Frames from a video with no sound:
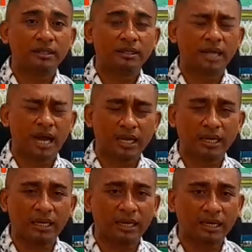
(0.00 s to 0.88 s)
eh, akan
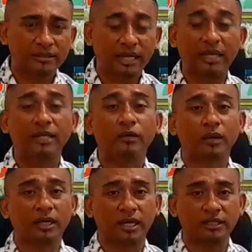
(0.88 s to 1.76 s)
ada saling
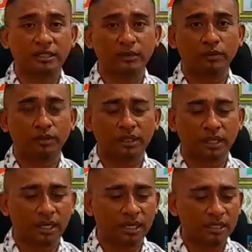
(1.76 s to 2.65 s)
koordinasi dulu
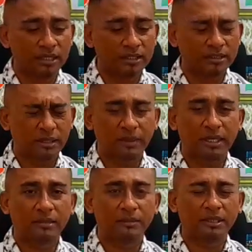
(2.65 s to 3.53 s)
sehingga saya
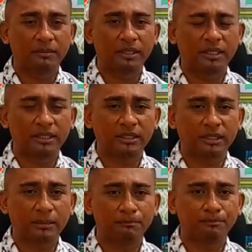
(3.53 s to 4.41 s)
pikir teman-teman kita
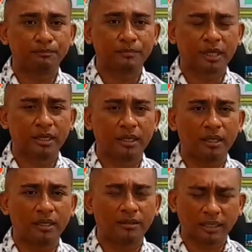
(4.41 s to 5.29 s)
tetap
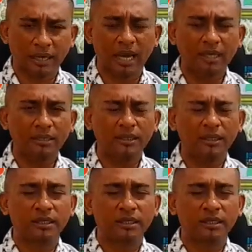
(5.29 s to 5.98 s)
tenang,